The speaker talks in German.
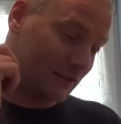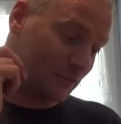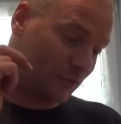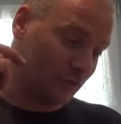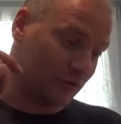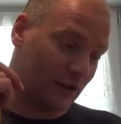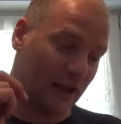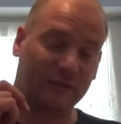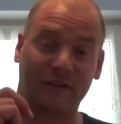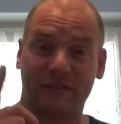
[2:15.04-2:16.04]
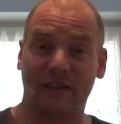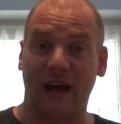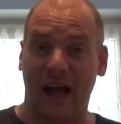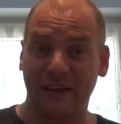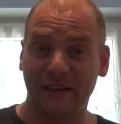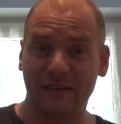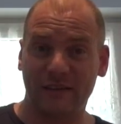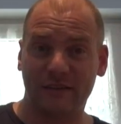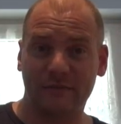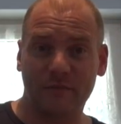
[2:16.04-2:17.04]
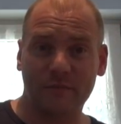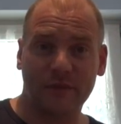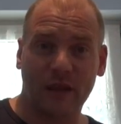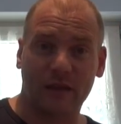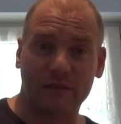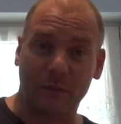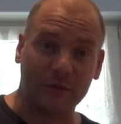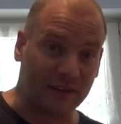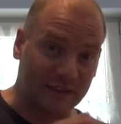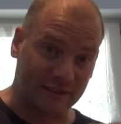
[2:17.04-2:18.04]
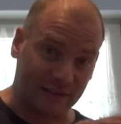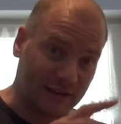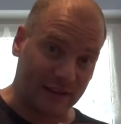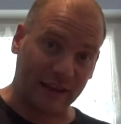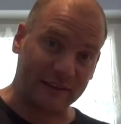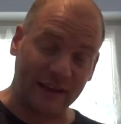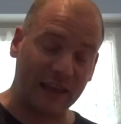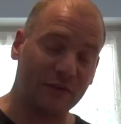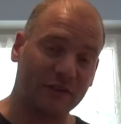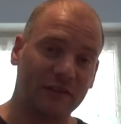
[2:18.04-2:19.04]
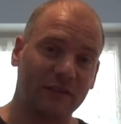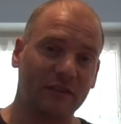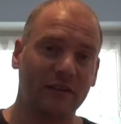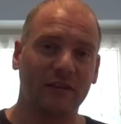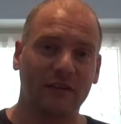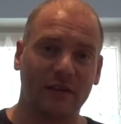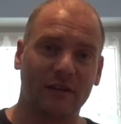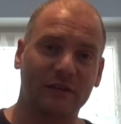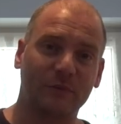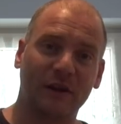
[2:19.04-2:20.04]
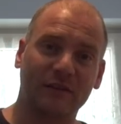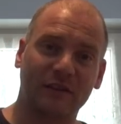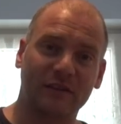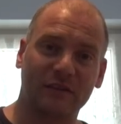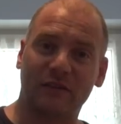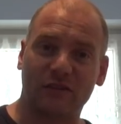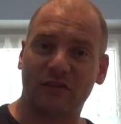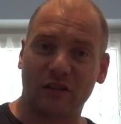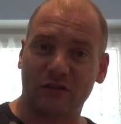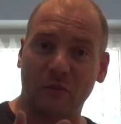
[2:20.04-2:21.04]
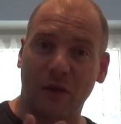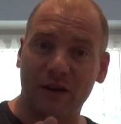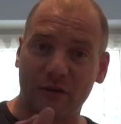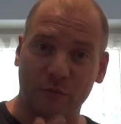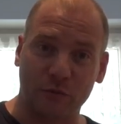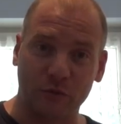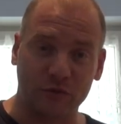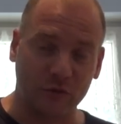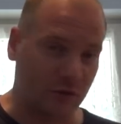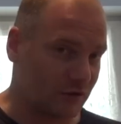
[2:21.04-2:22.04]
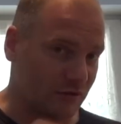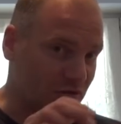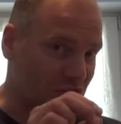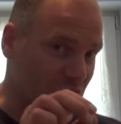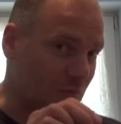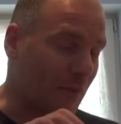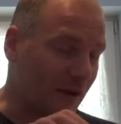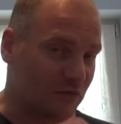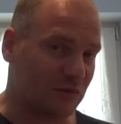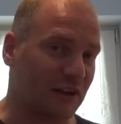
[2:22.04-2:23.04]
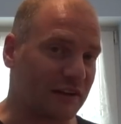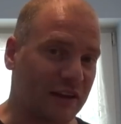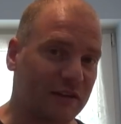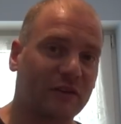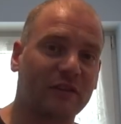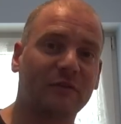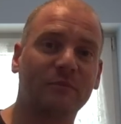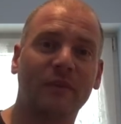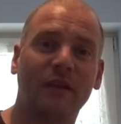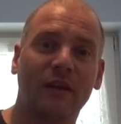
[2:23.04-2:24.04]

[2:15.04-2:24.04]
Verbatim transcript: die Blüten etwas gereinigt, damit die ganzen kleinen Käferchen äh, nicht mehr drin sind. Das ist ganz normal. In so Blütendulden sitzen immer mal so kleine Käferchen.